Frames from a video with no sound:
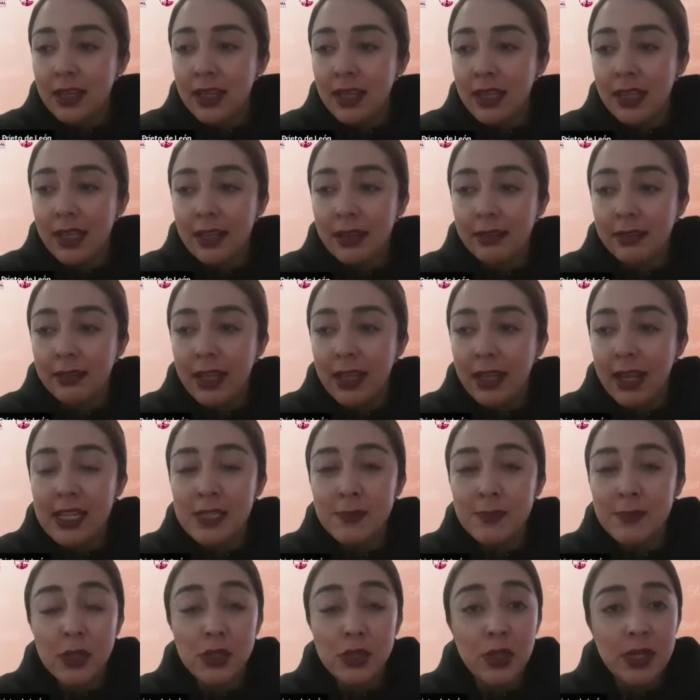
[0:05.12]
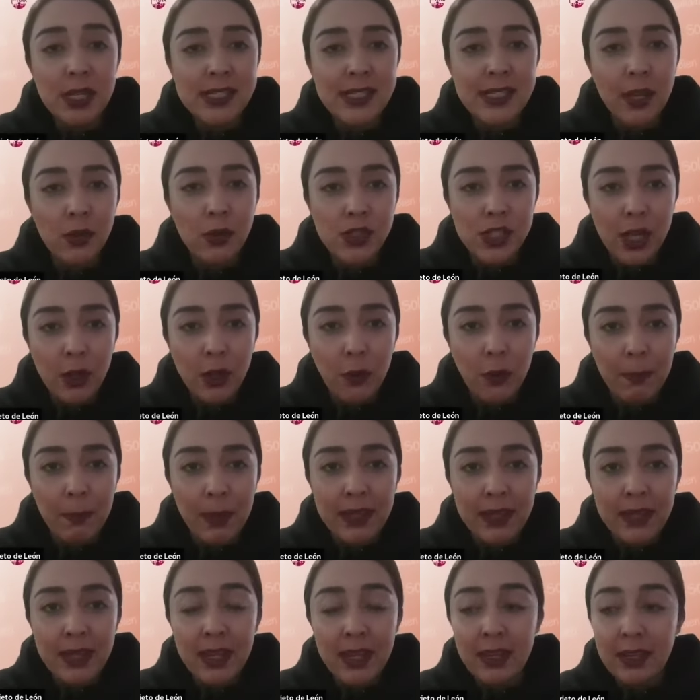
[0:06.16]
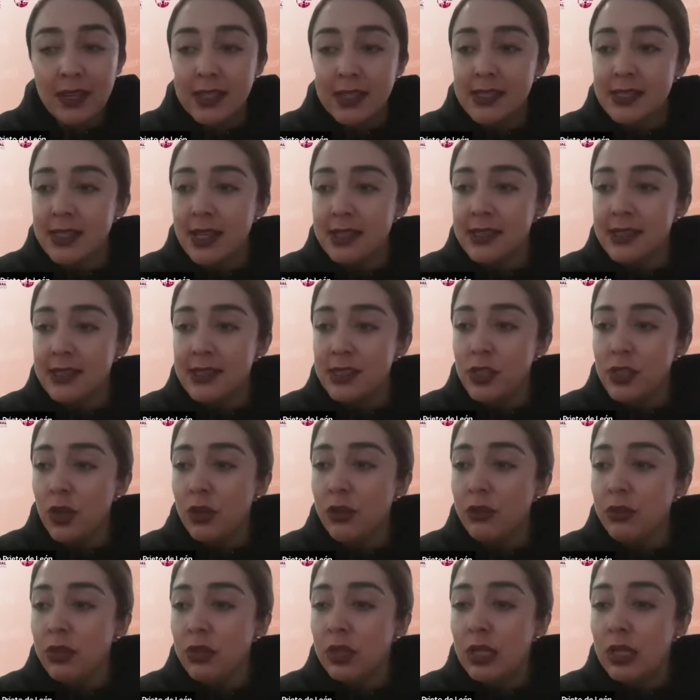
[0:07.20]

eh, tengan las personas que nos acompañan en esta sesión,